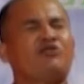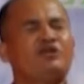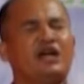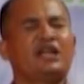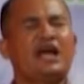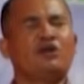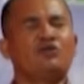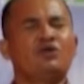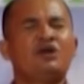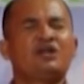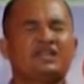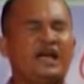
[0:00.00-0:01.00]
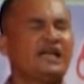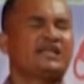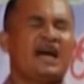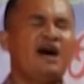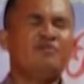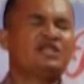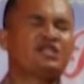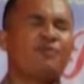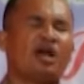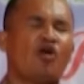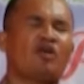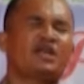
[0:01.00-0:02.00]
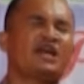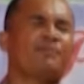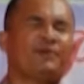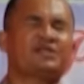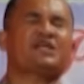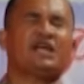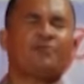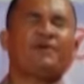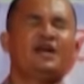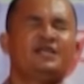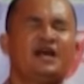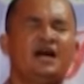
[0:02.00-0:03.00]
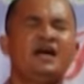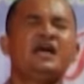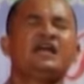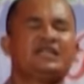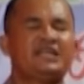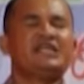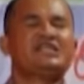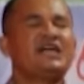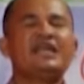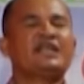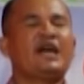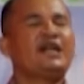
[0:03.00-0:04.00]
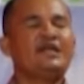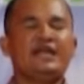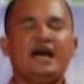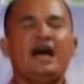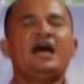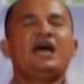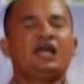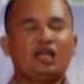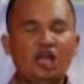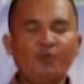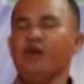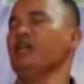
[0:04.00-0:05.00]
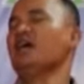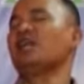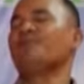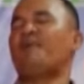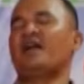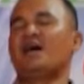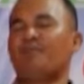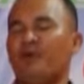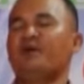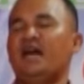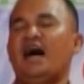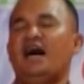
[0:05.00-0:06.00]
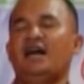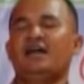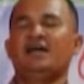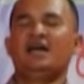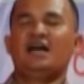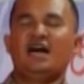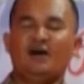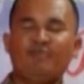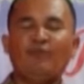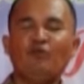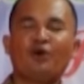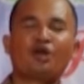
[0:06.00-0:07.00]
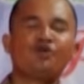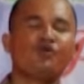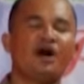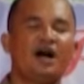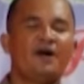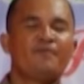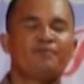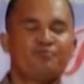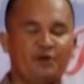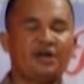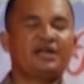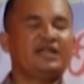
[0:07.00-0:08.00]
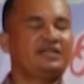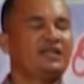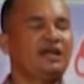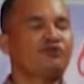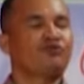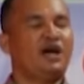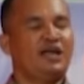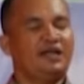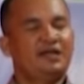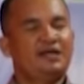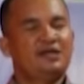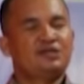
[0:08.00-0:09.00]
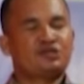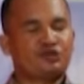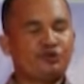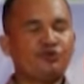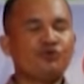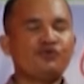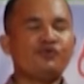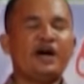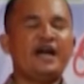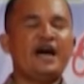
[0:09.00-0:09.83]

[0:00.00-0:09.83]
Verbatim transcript: tahun yang lalu. Dan kami sebagai orang yang percaya kepadanya dijadikannya lebih daripada pemenang. Hambamu berdoa, berkatilah Tuhan. Seluruh